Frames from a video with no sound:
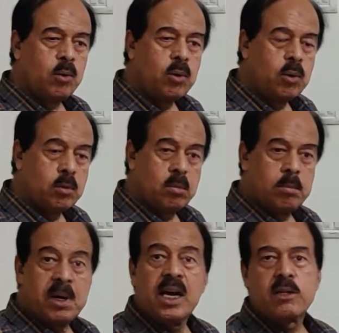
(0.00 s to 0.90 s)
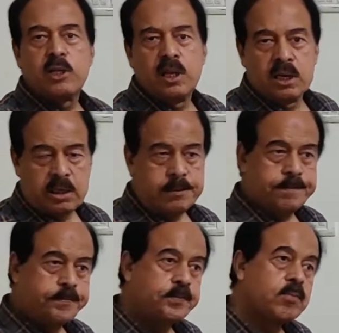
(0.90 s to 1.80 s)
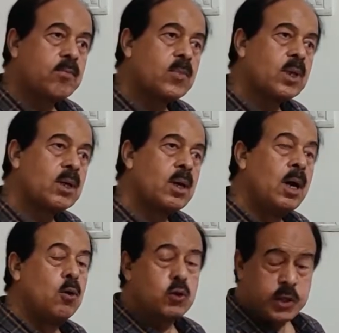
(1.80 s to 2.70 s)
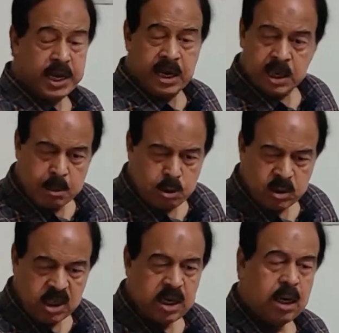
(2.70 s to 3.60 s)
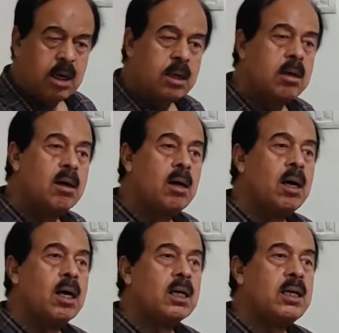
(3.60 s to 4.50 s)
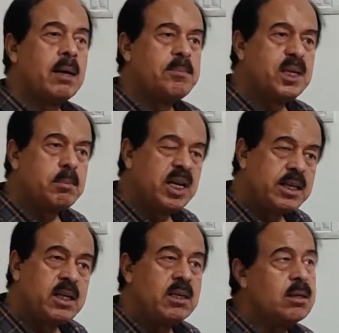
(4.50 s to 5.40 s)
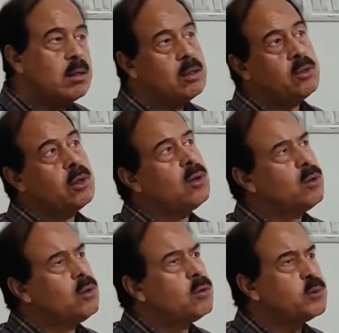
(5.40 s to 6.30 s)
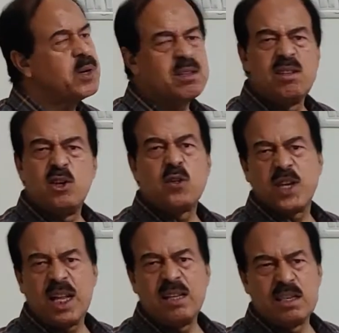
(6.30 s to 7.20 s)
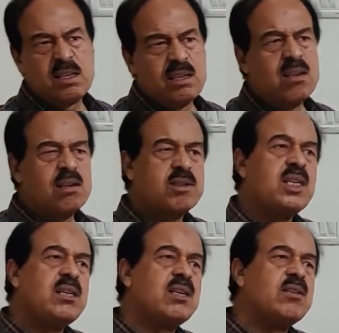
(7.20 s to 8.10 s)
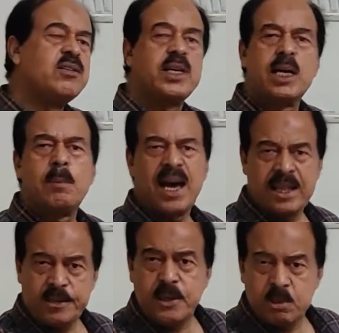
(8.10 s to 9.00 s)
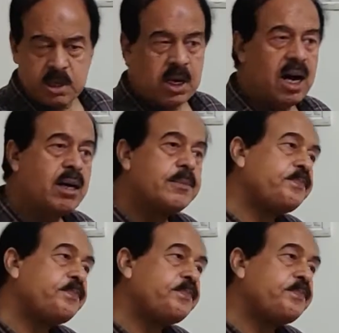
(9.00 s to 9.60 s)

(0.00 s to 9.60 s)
वो भड़कने लगे उसने एक काम और किया कि अपनी बेटी जो उस वक्त नौ साल की थी जिसका नाम एलिजाबेथ था